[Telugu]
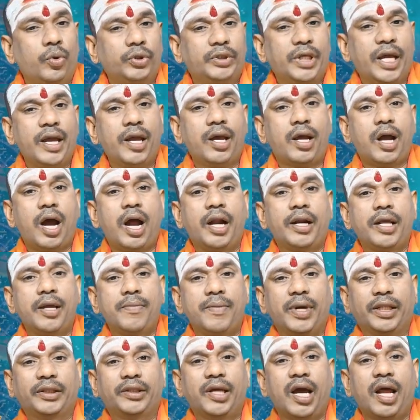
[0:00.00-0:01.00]
ఉదయం కానీ
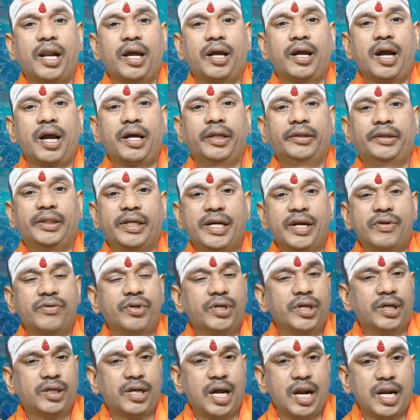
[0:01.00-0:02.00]
మధ్యాహ్నం కానీ
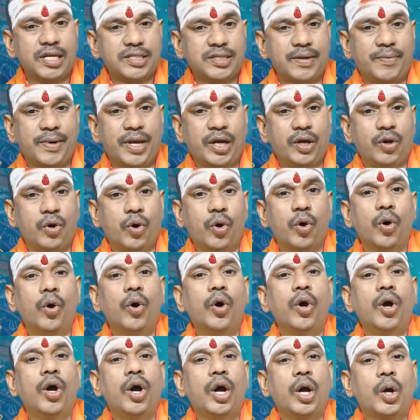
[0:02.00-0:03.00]
తినేటువంటి కాల సమయంలో
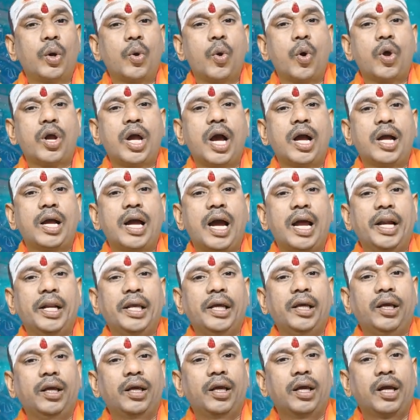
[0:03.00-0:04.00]
కుక్కకు
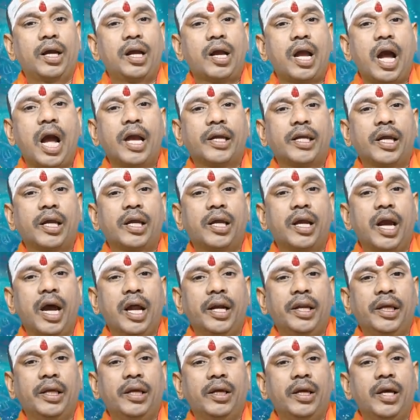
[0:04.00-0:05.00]
కానీ కాకికి
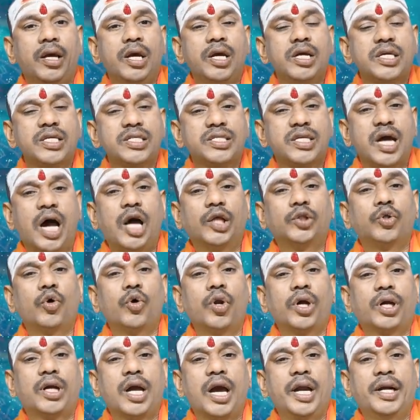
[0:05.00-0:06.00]
కానీ
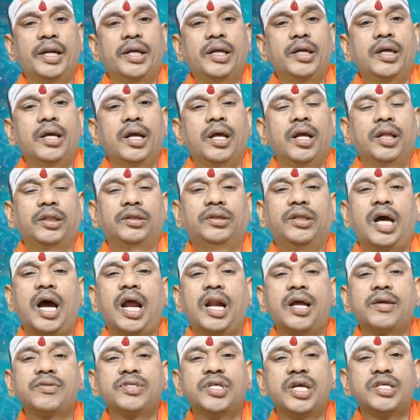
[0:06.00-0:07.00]
సాధువులకు కానీ
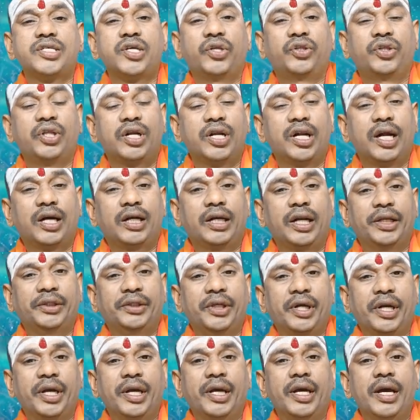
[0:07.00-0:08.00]
దానం చేసి
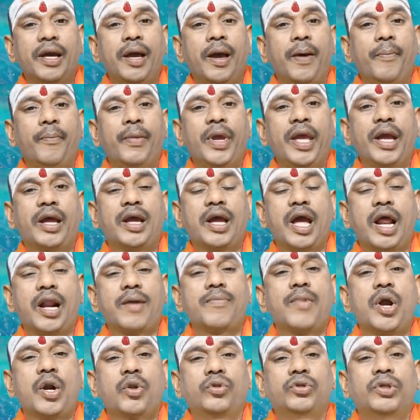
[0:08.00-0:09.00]
తిన్నట్లయితే మీ
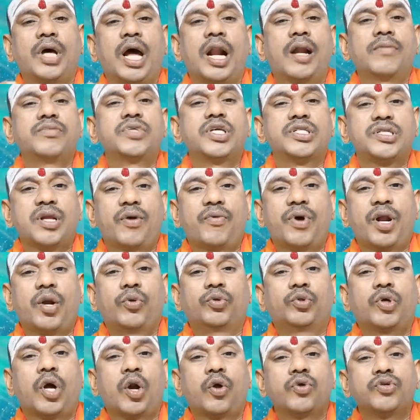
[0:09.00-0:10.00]
కర్మను దానం చేసిన వారు
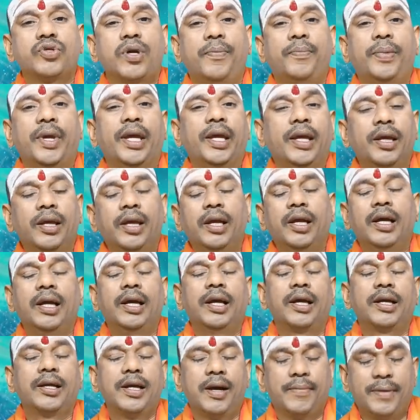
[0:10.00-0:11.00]
అవుతారు అని చెప్పి
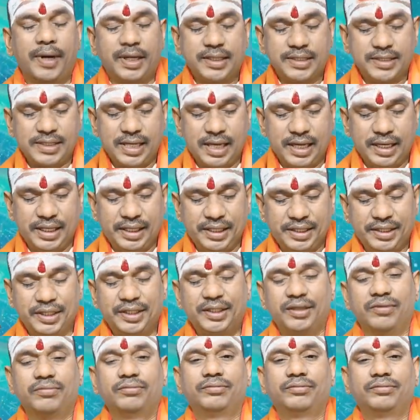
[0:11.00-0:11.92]
గమనించాలి